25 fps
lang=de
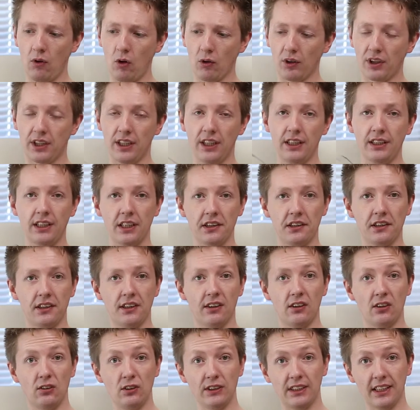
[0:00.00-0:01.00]
Okay, ich hätte
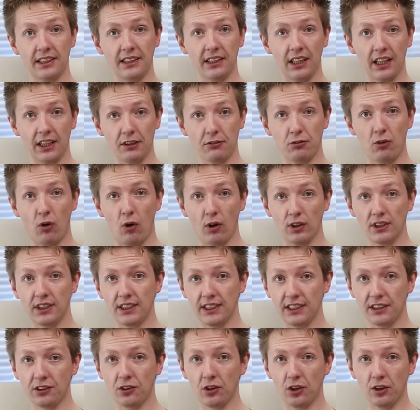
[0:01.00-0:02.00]
die Gläser direkt vor Ort
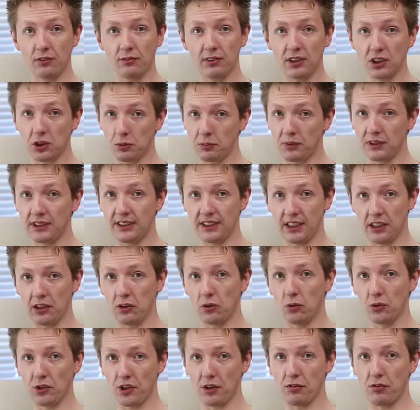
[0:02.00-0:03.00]
sehen können, was schon mal ein sehr
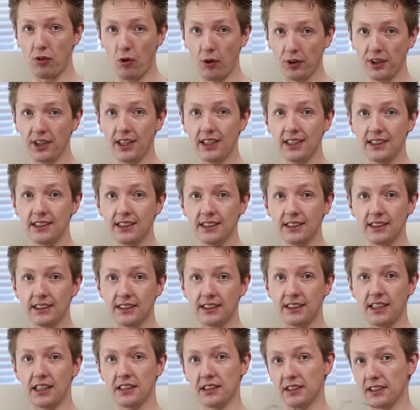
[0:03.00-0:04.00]
großer Vorteil ist.
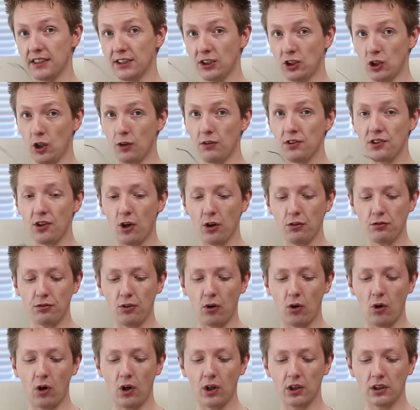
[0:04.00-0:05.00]
Ich hätte den Service auch
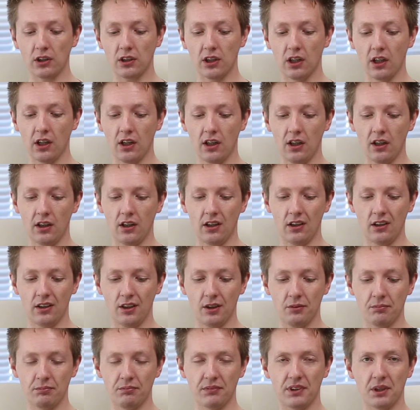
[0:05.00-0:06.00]
vor Ort,
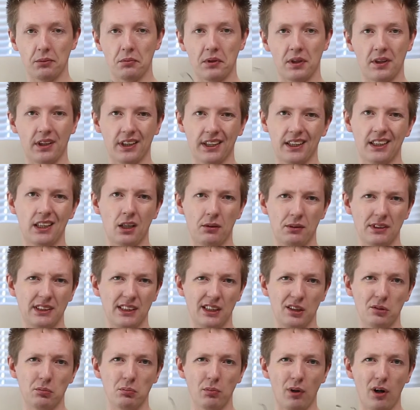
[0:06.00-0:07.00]
ähm, den man in der Regel aber
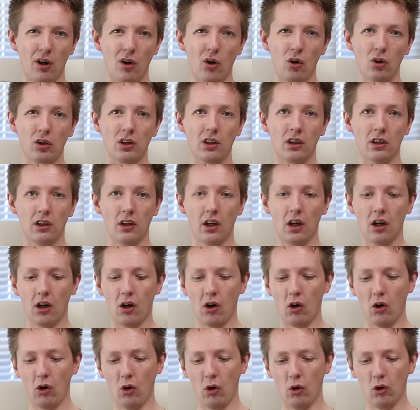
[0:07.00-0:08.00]
selten braucht.
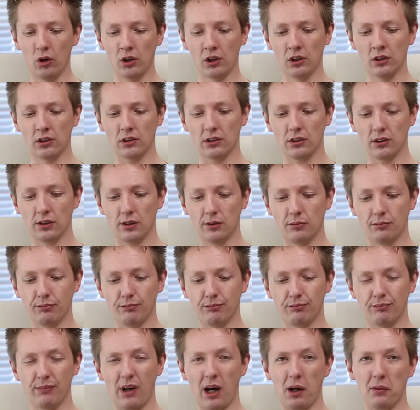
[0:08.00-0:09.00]
Und,
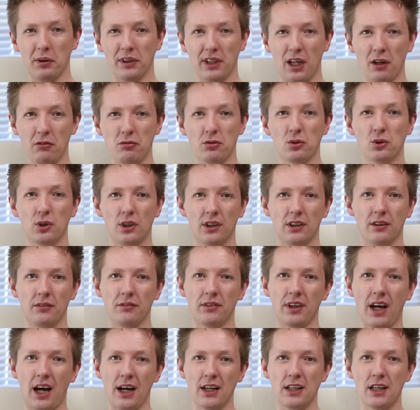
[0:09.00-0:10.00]
ähm, aber dafür
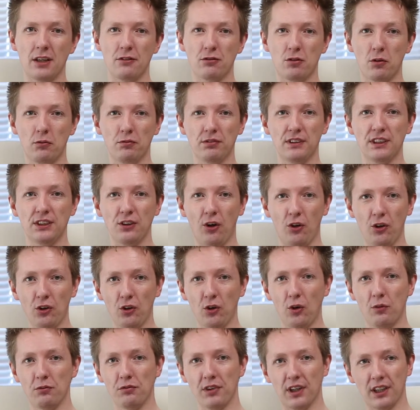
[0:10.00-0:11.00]
350
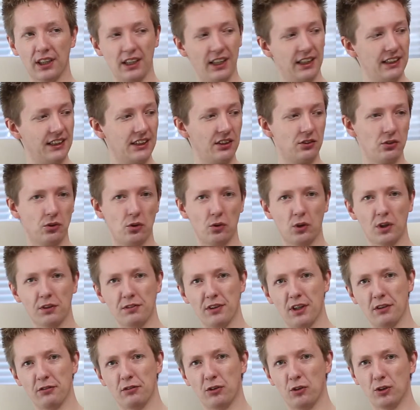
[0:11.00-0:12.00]
Euro im Vergleich zu
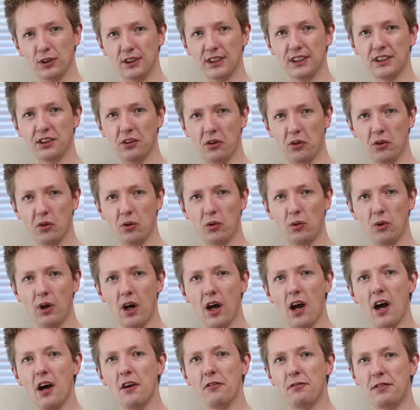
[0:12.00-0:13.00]
ungefähr 40 Euro
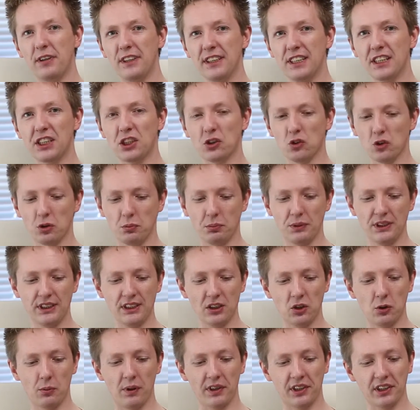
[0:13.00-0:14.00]
finde ich schon ein
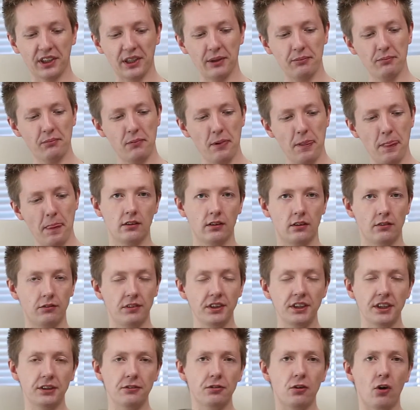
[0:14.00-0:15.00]
bisschen übertrieben.
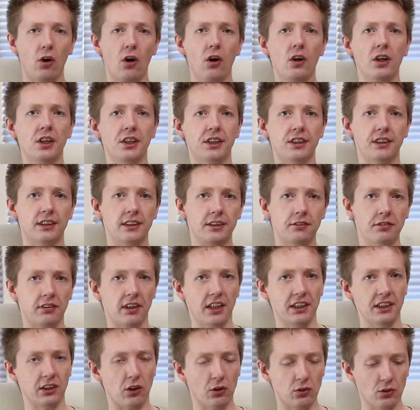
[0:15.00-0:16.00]
Wichtig für euch ist
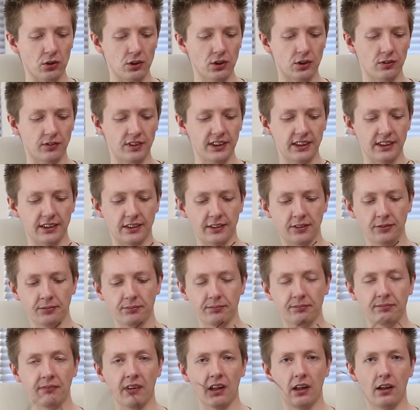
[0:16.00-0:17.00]
vielleicht auch noch zu wissen,
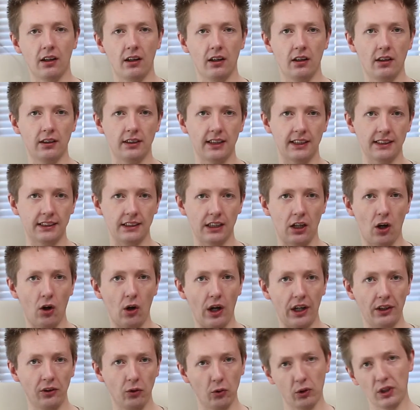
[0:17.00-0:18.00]
äh, dass ihr auch
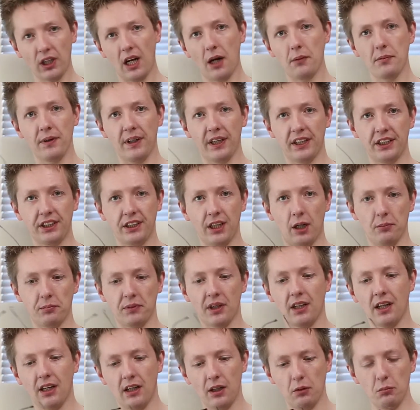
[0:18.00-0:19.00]
ein Rückgaberecht
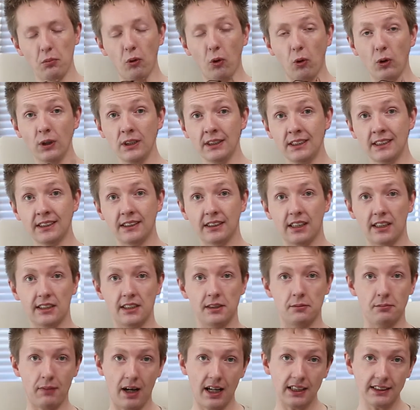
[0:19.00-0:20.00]
habt. Brüllen sind ja
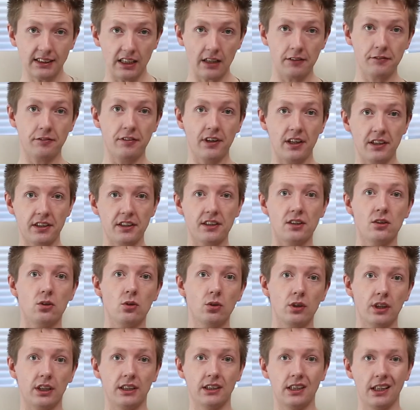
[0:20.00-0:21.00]
eine
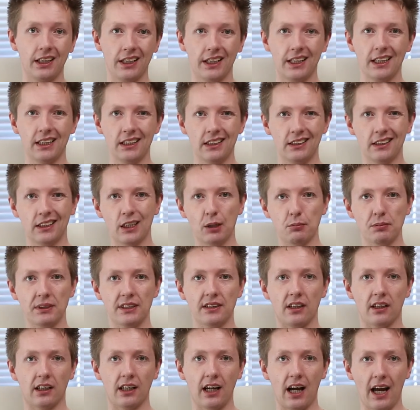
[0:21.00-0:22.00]
Maßanfertigung. In der Regel gibt es
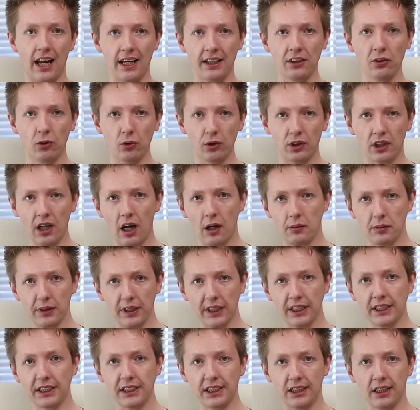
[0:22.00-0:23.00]
da kein
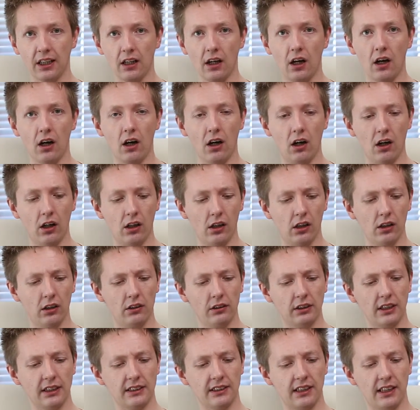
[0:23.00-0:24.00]
Rückgaberecht. Äh,
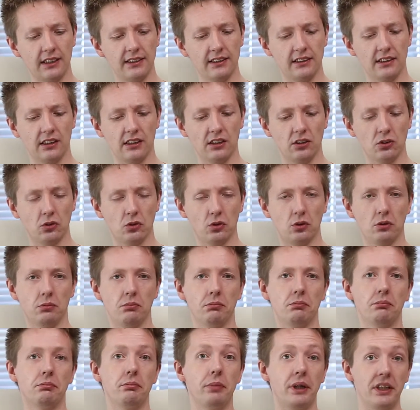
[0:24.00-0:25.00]
das heißt
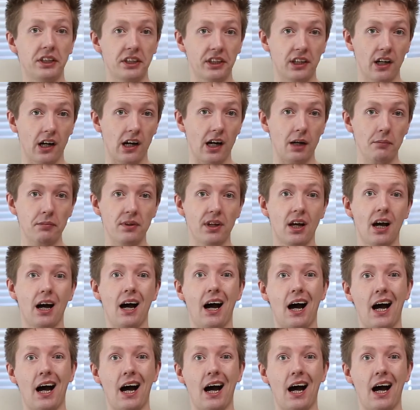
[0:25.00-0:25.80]
also Pech gehabt.